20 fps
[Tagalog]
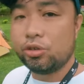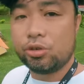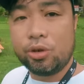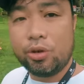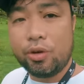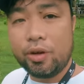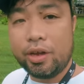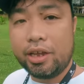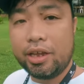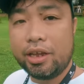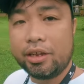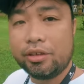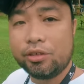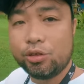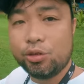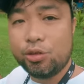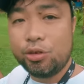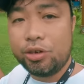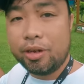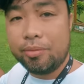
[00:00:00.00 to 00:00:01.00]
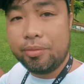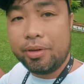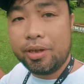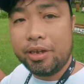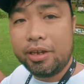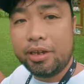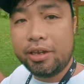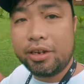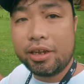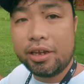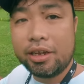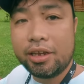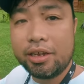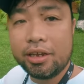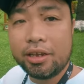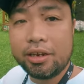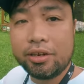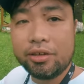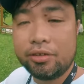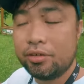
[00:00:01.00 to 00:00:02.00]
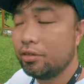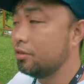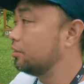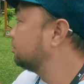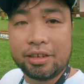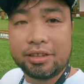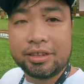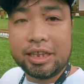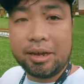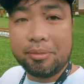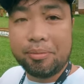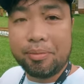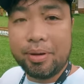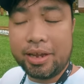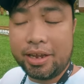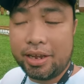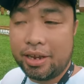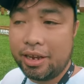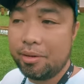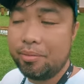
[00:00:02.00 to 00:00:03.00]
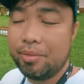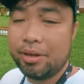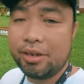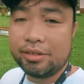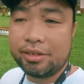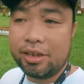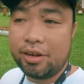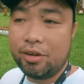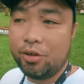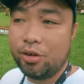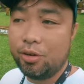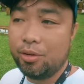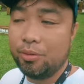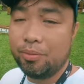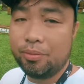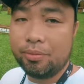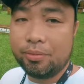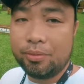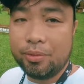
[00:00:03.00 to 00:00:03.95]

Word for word: So ayan, so doon kami nag ano, nagtambay kagabi sa loob.